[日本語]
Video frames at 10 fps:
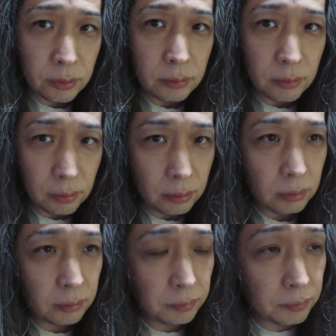いね
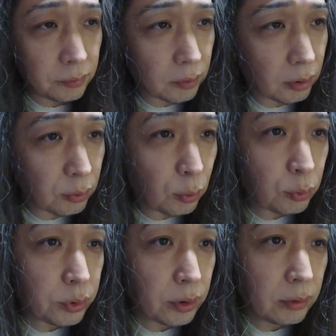南
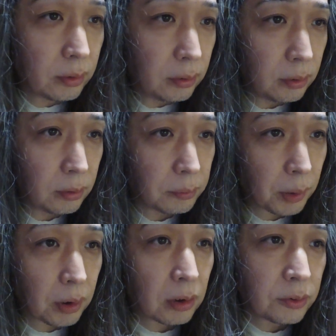国でね
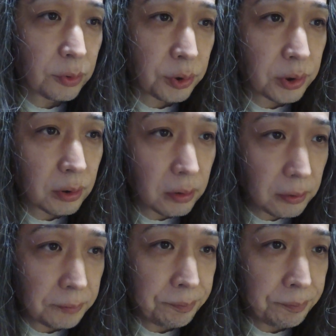バカンスしたり